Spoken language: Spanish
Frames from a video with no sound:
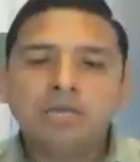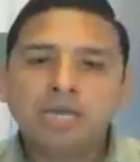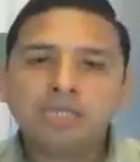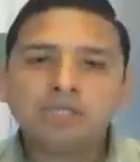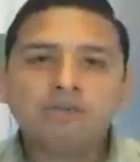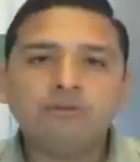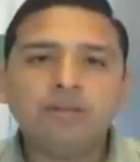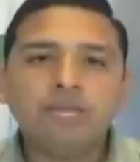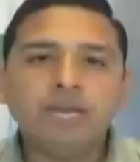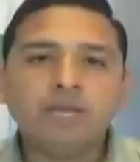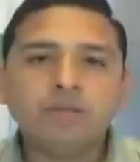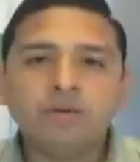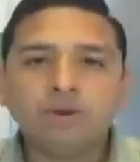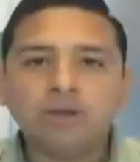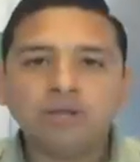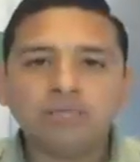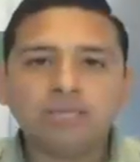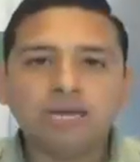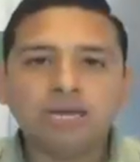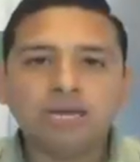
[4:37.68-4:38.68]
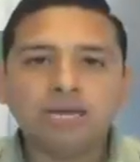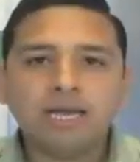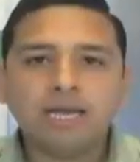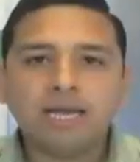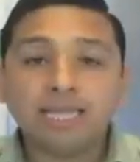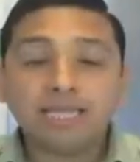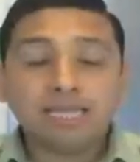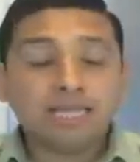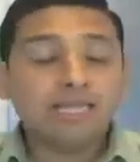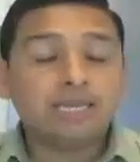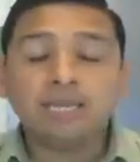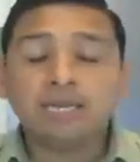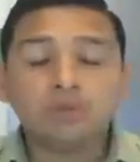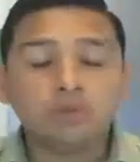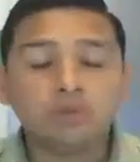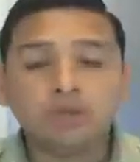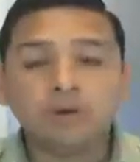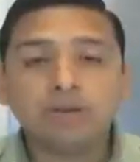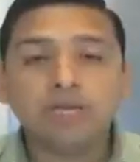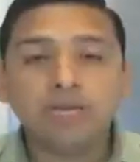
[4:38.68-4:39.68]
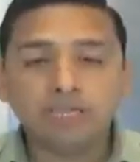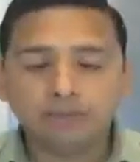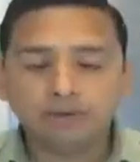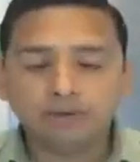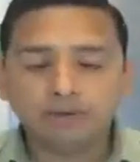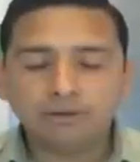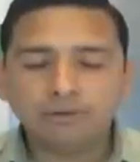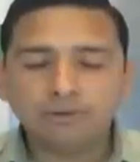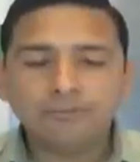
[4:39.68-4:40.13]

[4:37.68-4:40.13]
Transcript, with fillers: es obligatorio hasta, hasta tener resultado negativo